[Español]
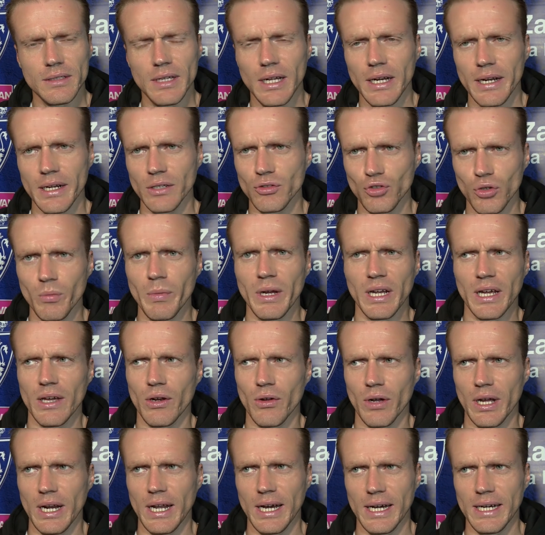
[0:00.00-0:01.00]
resumen, creo
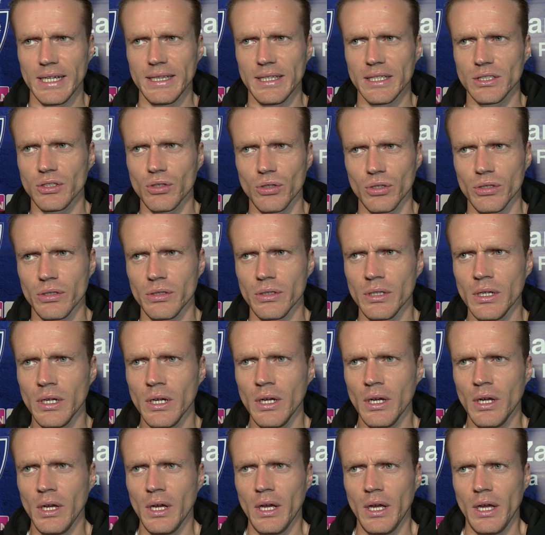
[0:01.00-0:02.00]
que la gente es, con,
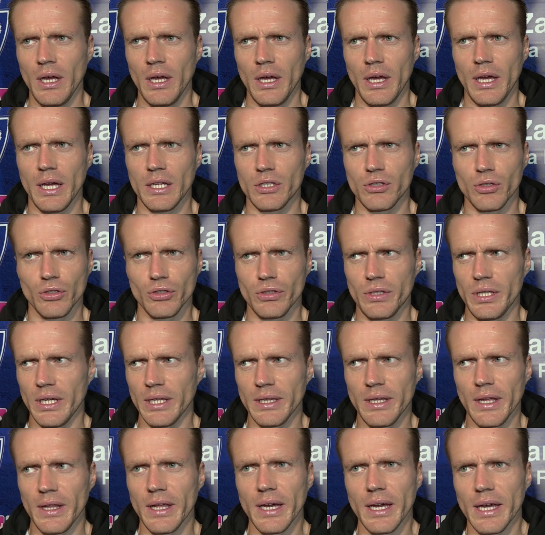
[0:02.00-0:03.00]
es
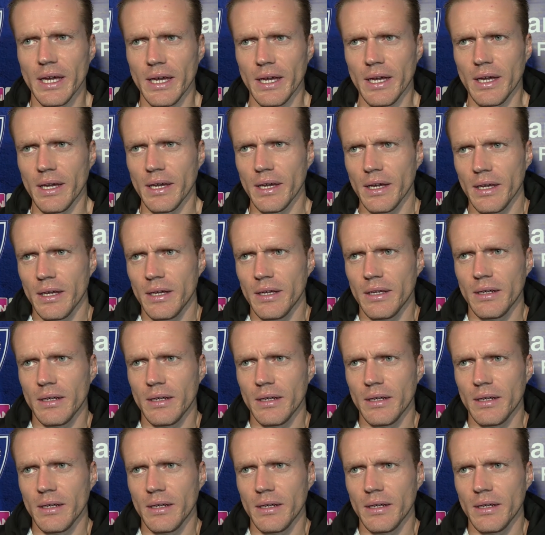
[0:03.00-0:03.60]
consciente de que